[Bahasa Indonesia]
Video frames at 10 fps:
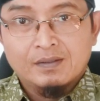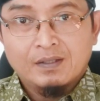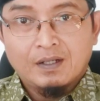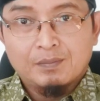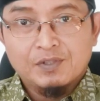
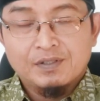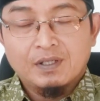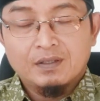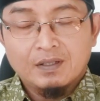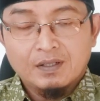Salam
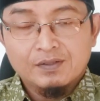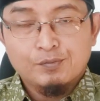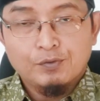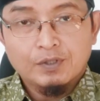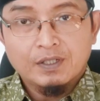sejahtera,
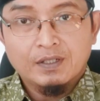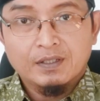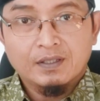semoga